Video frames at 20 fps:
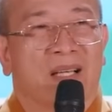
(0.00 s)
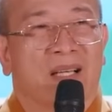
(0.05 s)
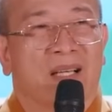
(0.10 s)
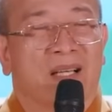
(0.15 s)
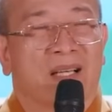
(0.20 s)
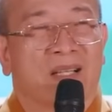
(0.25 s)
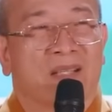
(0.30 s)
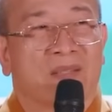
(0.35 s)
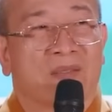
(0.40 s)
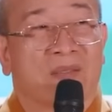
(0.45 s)

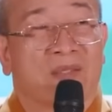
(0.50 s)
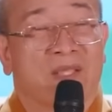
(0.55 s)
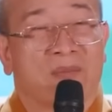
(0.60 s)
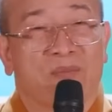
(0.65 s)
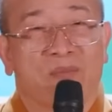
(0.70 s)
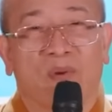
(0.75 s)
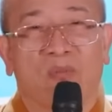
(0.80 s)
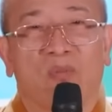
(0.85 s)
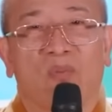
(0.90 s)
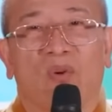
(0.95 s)
à,
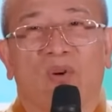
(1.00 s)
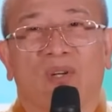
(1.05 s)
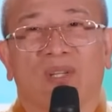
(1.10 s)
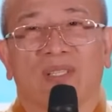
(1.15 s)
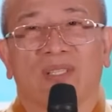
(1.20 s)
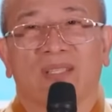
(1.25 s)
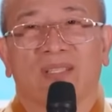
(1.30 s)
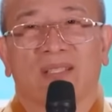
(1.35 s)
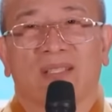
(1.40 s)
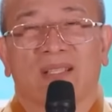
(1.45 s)
rất mong
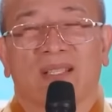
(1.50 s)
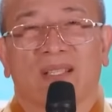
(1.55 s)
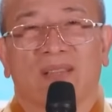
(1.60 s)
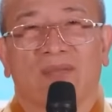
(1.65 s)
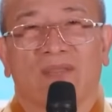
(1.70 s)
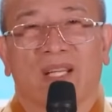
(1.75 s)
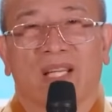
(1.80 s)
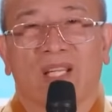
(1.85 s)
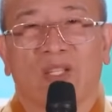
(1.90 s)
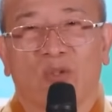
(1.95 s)
muốn
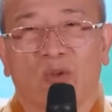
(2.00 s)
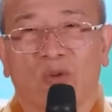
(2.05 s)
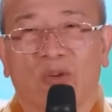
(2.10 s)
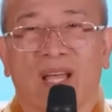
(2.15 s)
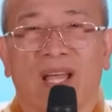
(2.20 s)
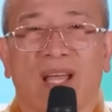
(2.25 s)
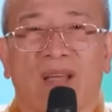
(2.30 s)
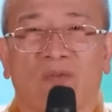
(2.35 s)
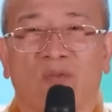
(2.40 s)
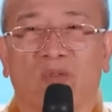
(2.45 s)
với cái chủ
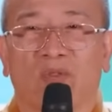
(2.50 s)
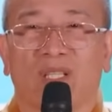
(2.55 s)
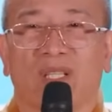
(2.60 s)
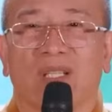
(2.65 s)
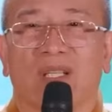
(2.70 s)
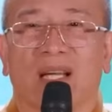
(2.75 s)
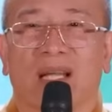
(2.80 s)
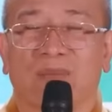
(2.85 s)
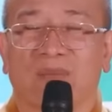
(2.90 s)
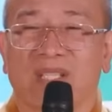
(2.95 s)
đề phụ
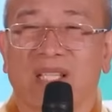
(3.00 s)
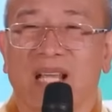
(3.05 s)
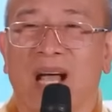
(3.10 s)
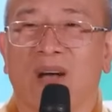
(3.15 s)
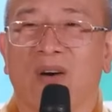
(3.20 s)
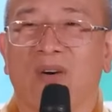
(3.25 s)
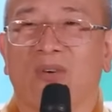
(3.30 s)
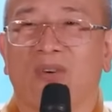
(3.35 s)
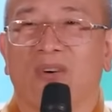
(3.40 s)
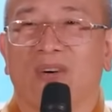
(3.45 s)
nữ làm
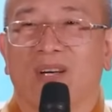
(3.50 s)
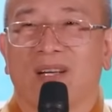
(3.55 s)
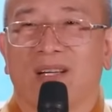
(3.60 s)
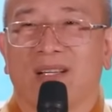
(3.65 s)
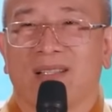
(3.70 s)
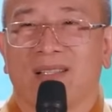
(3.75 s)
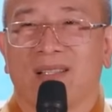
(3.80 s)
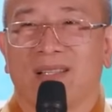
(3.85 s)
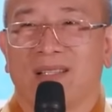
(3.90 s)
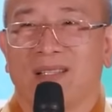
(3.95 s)
sao
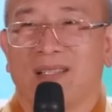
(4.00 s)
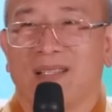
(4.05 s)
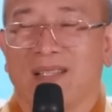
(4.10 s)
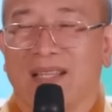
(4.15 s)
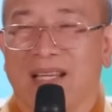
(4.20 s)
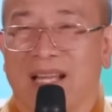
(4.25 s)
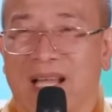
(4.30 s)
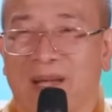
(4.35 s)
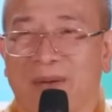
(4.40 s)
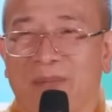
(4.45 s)
để
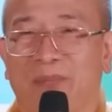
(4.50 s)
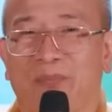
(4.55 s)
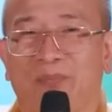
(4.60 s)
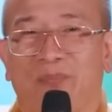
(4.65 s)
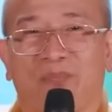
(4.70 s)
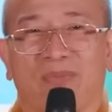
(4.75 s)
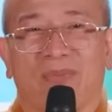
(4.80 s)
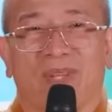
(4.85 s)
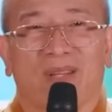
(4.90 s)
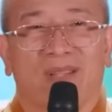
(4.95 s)
được
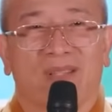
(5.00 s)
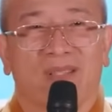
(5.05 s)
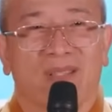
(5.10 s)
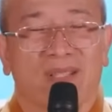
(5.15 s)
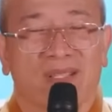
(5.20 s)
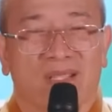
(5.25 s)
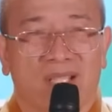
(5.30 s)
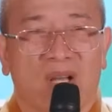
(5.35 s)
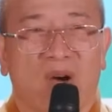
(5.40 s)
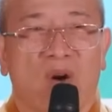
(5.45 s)
đẹp,
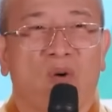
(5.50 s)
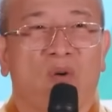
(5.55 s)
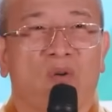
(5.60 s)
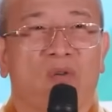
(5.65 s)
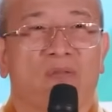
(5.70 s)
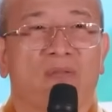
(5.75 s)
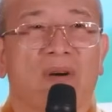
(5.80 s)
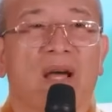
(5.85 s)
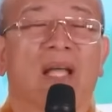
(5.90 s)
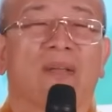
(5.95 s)
được
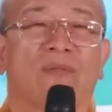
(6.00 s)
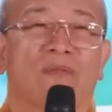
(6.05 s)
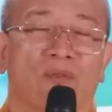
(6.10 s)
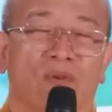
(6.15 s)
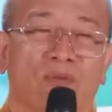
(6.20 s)
giàu và hạnh